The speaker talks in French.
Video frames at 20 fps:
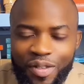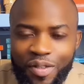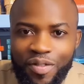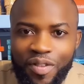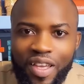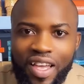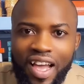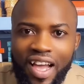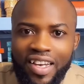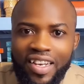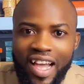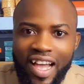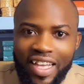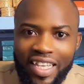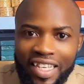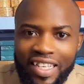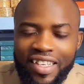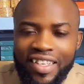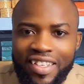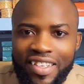de se
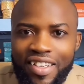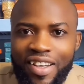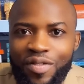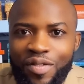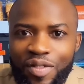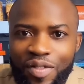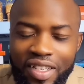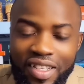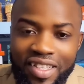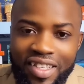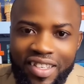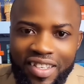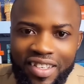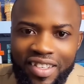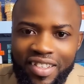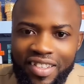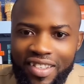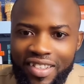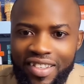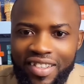faire anarquer quand vous
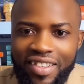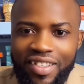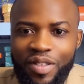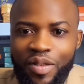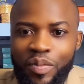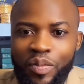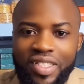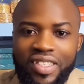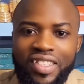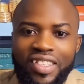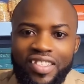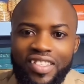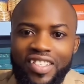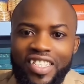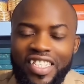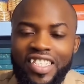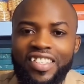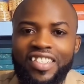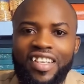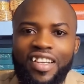faites euh, le
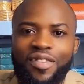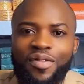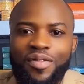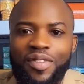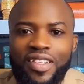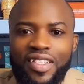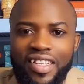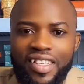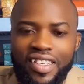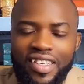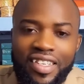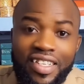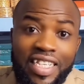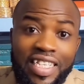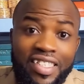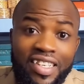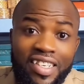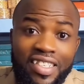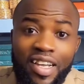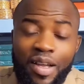business de Chine, quand vous faites
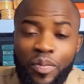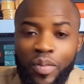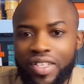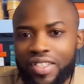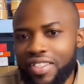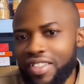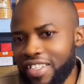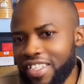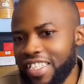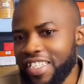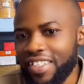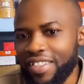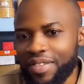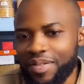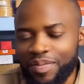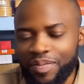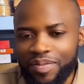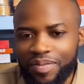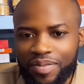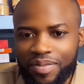les, achats à partir de
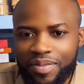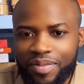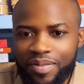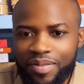Chine.